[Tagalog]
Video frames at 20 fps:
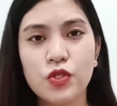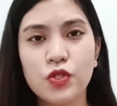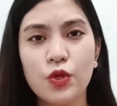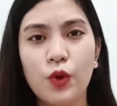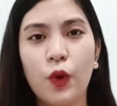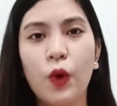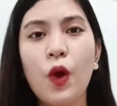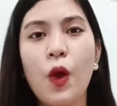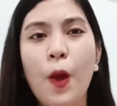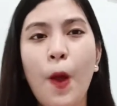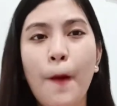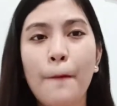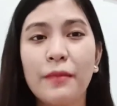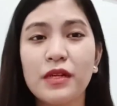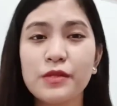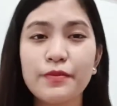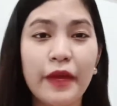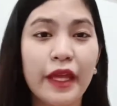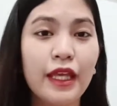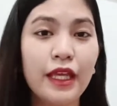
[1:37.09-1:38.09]
So,
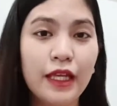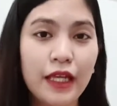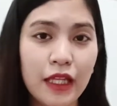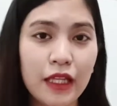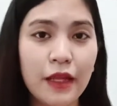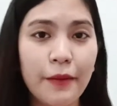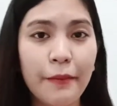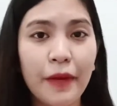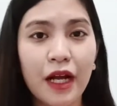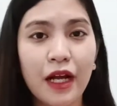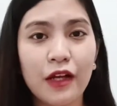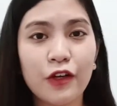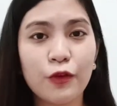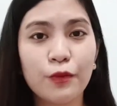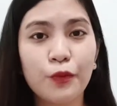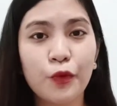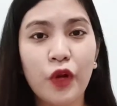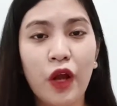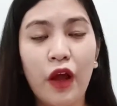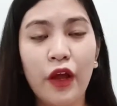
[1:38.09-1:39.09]
mas maigi na
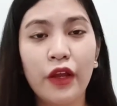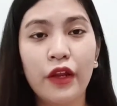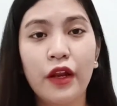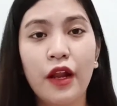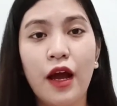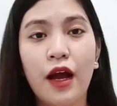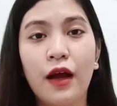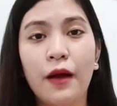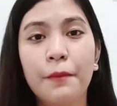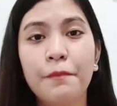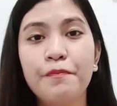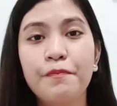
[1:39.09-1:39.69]
magkaroon muna kayo ng